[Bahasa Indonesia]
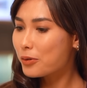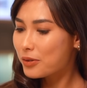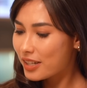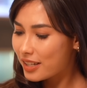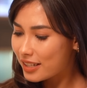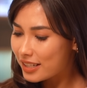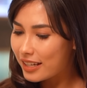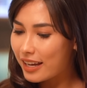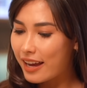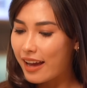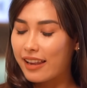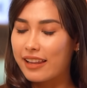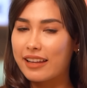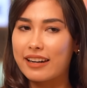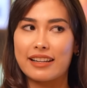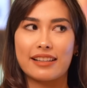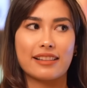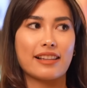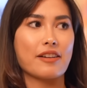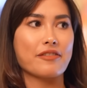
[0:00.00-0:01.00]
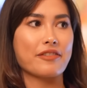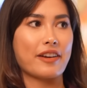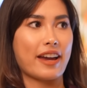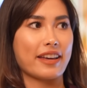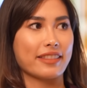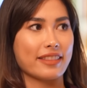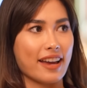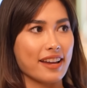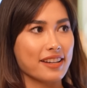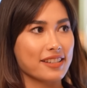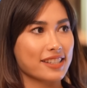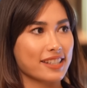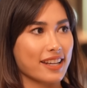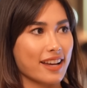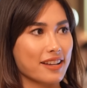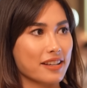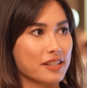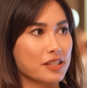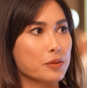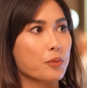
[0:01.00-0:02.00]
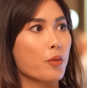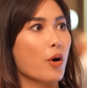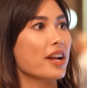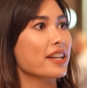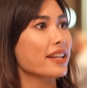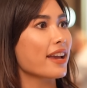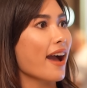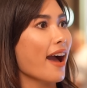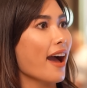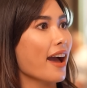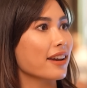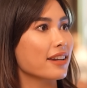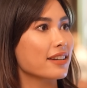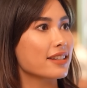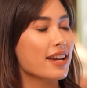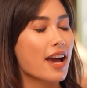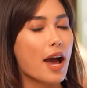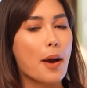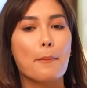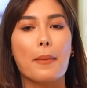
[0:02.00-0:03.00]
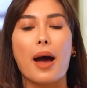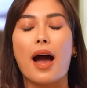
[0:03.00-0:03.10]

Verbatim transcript: udah di Galeri Lafayette aja. Semuanya, Semuanya ada, ya?